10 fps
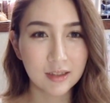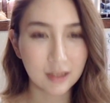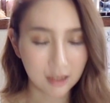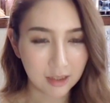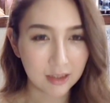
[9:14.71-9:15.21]

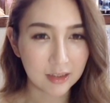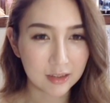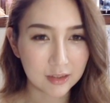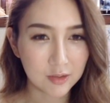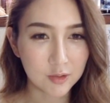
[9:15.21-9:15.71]
はい、
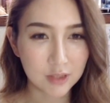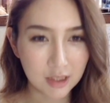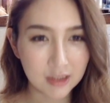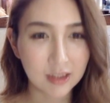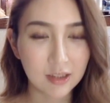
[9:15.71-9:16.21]
ここ
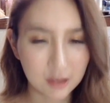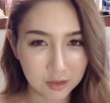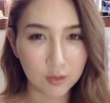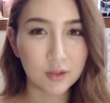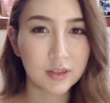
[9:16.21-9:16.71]
で
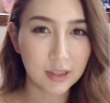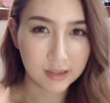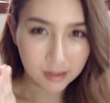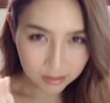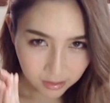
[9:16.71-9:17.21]
ター
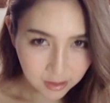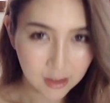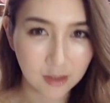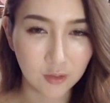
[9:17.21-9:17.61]
さんがね